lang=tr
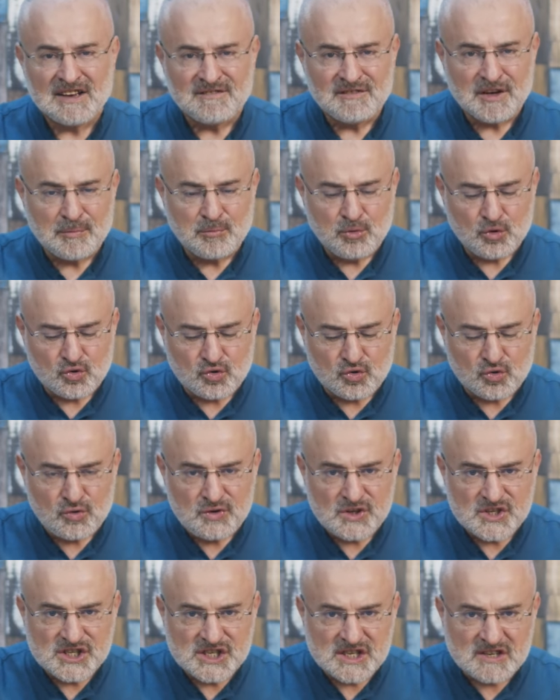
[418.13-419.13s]
ve
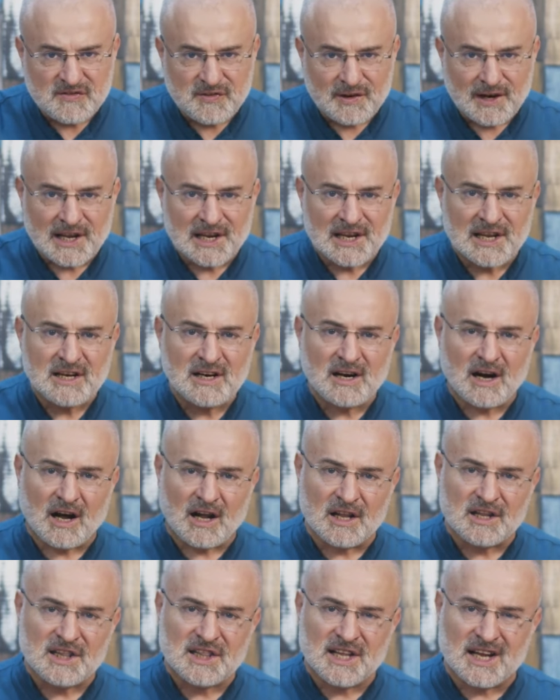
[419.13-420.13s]
bütün şifaları
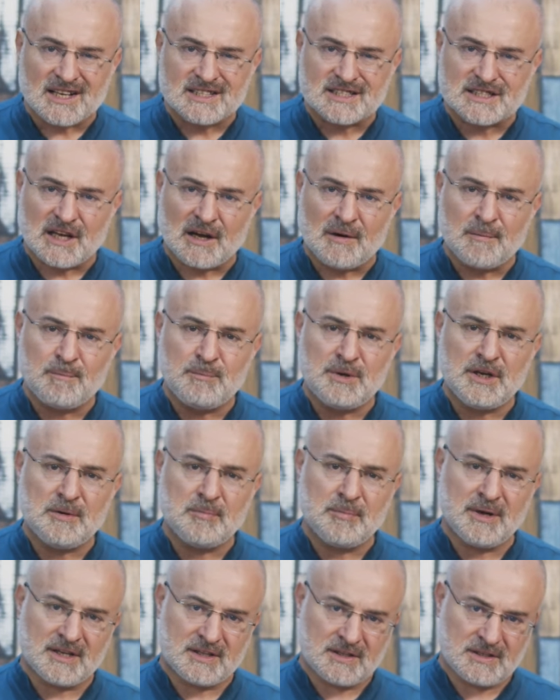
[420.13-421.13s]
Allah'tan
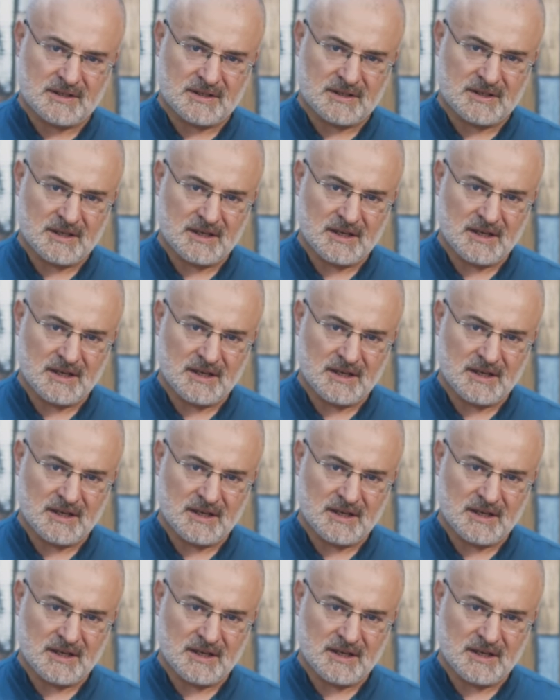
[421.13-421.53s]
bilmektir.